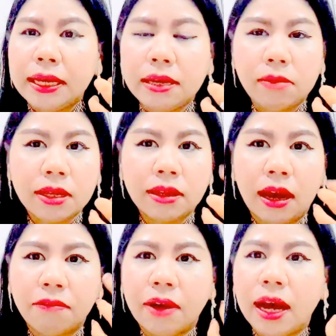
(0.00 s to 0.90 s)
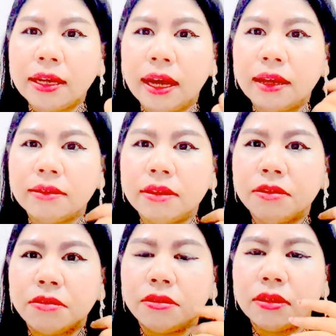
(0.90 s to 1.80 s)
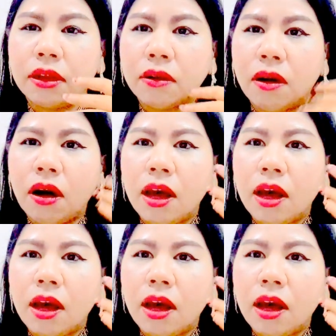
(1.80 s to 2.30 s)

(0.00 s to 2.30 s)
ครีมรักษาฝ้ากะสิวแล้วก็